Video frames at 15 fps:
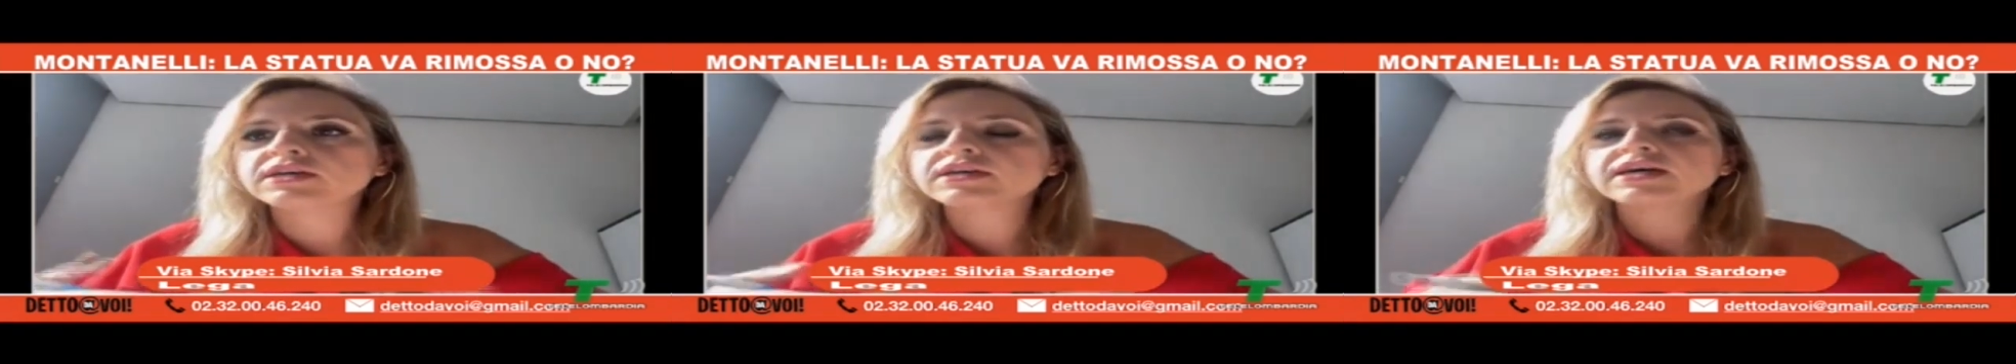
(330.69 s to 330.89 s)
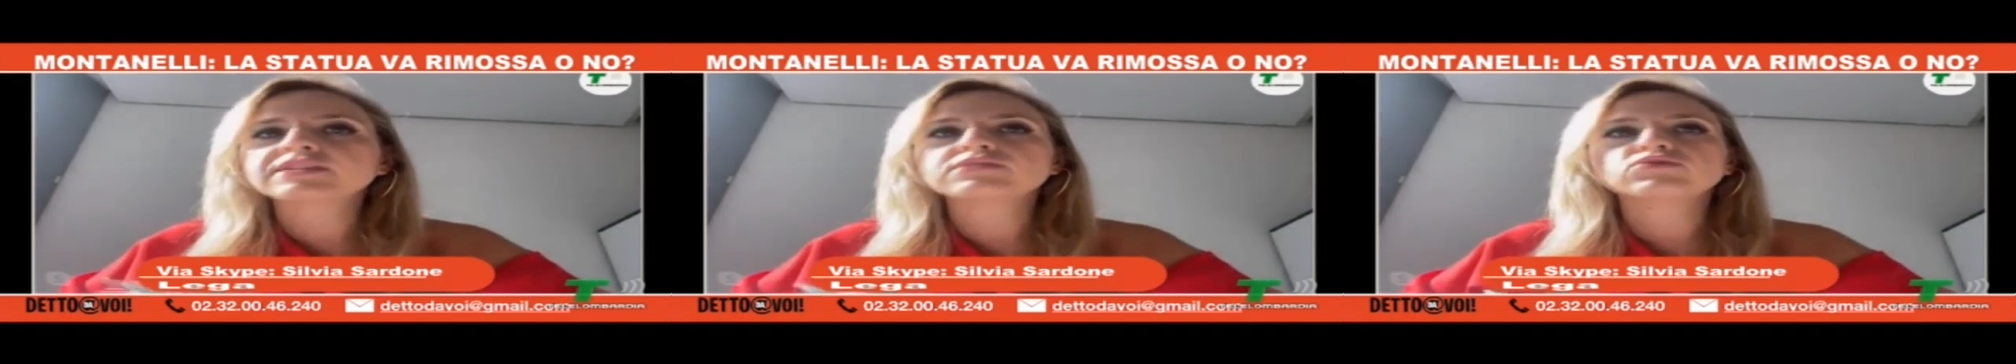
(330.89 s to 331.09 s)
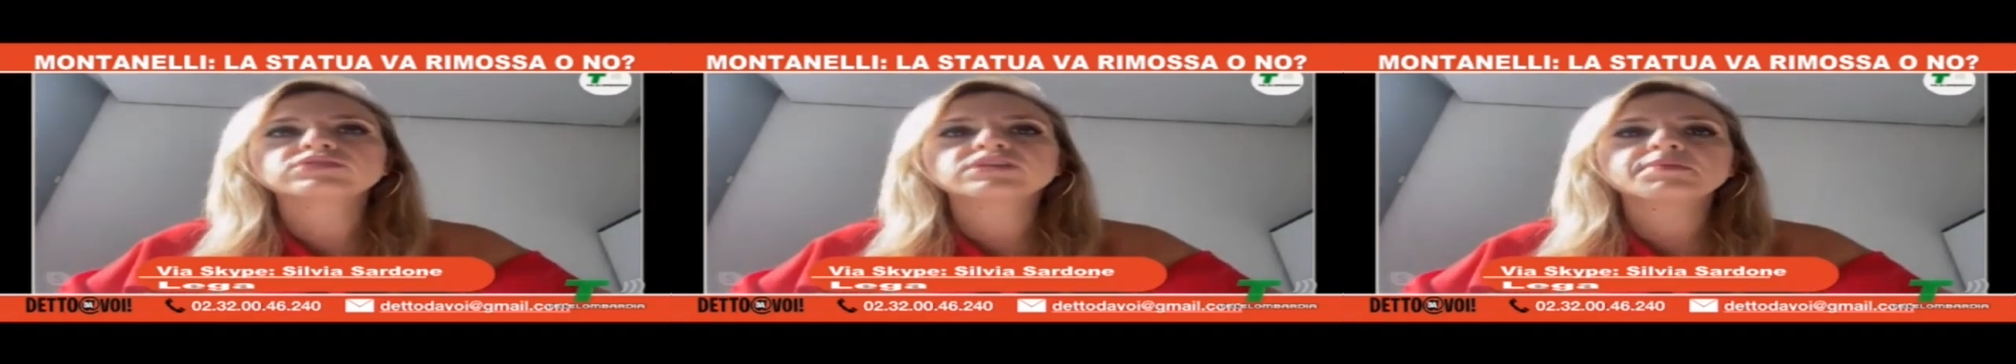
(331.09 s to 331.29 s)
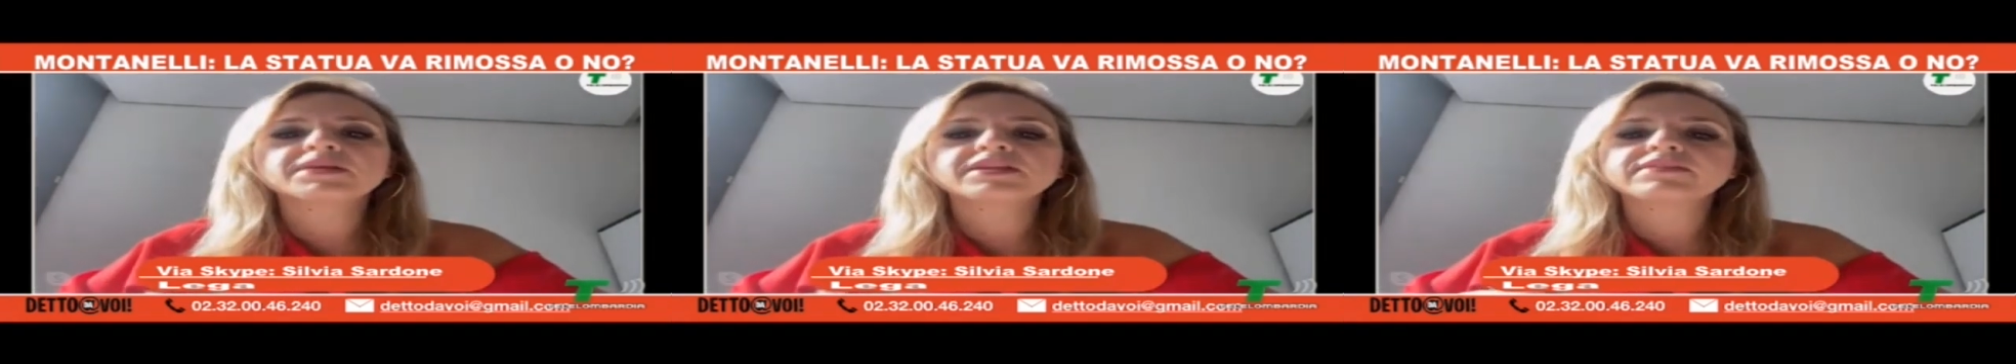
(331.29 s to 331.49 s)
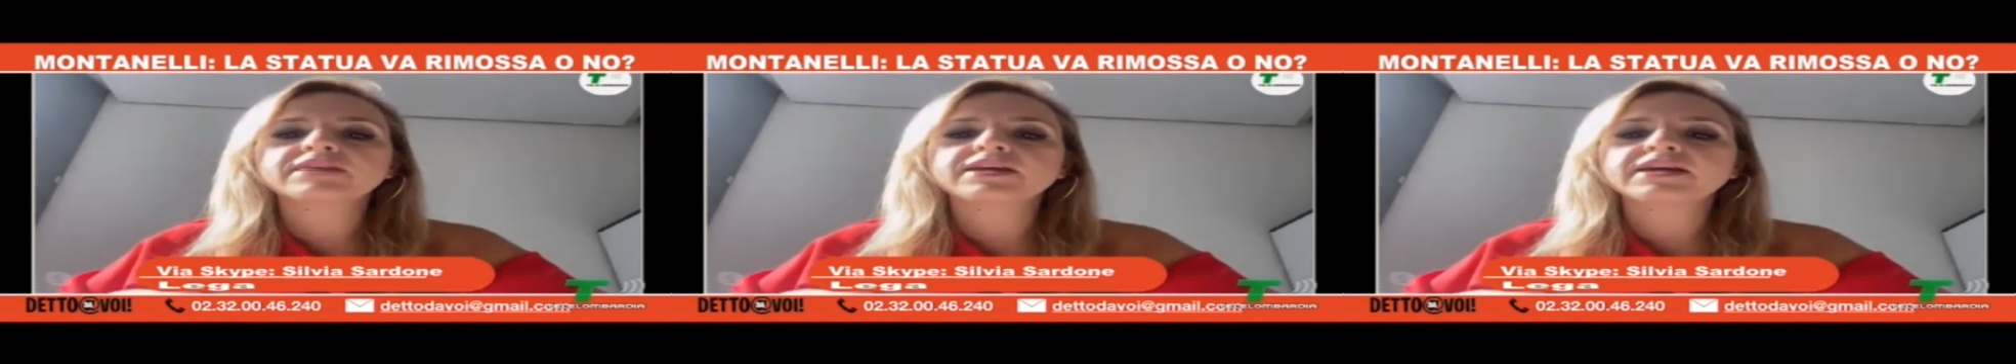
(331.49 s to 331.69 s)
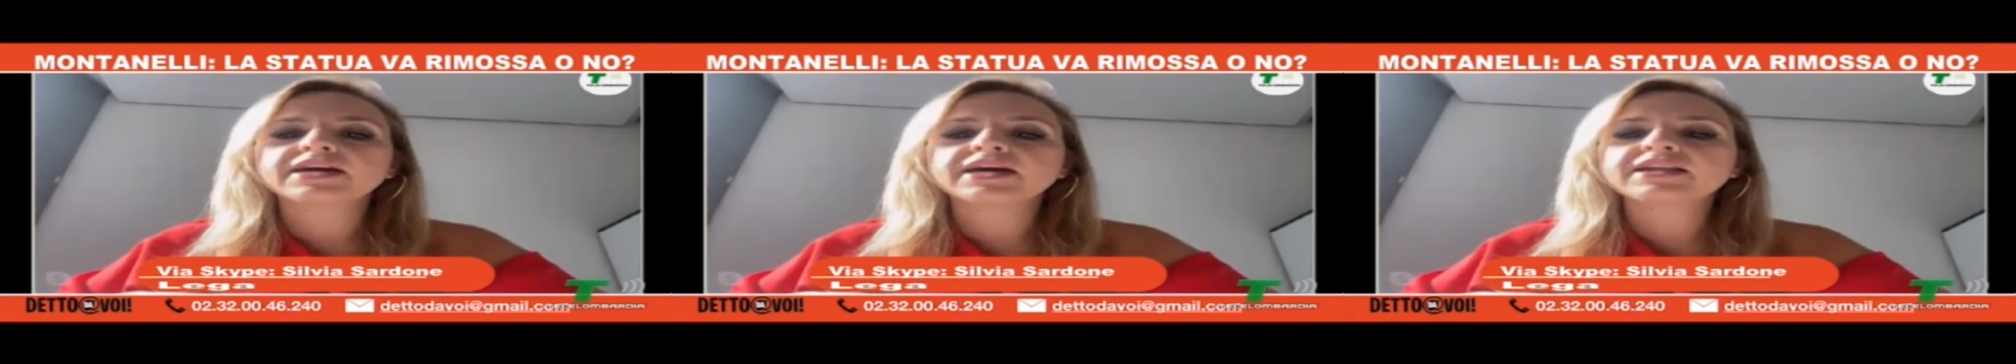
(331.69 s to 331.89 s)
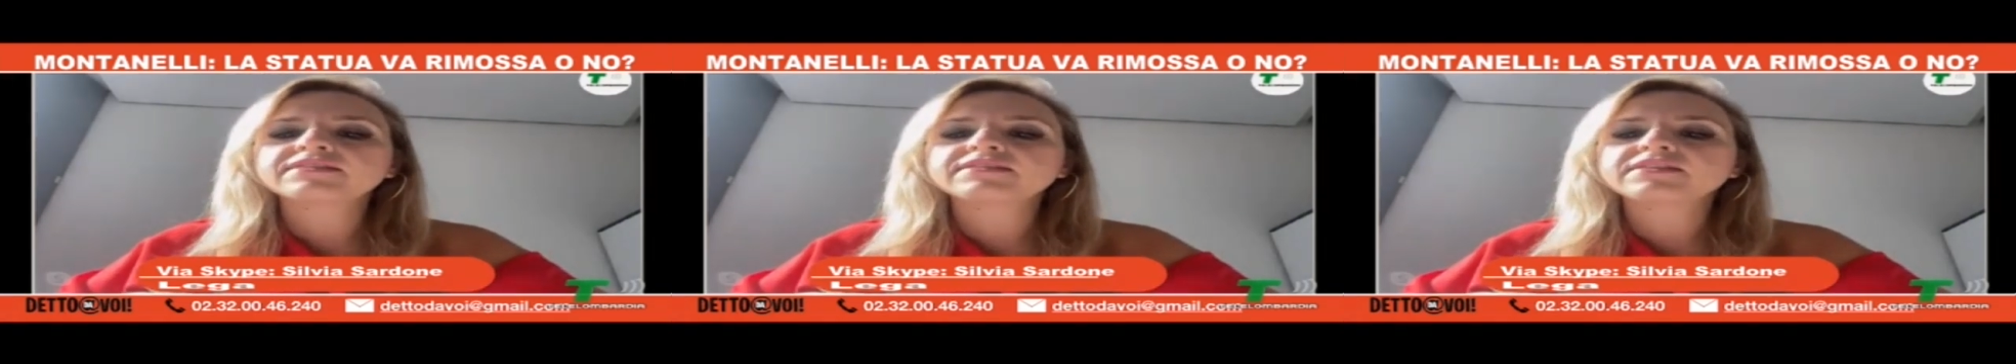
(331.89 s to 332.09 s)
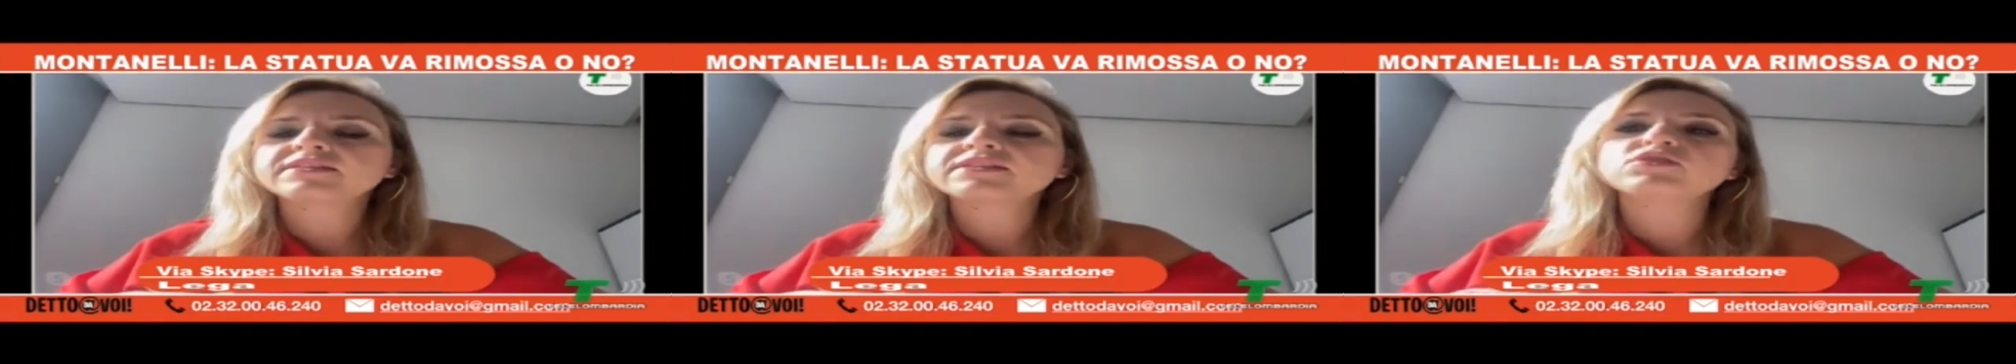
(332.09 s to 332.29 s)
assolutamente
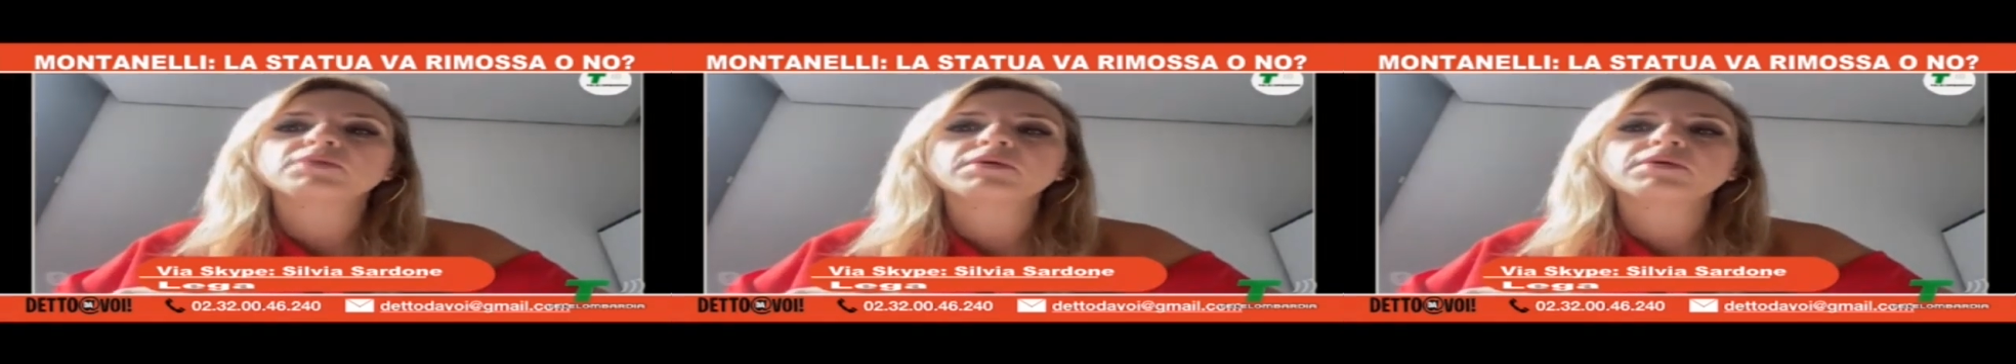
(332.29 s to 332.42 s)
garantiti,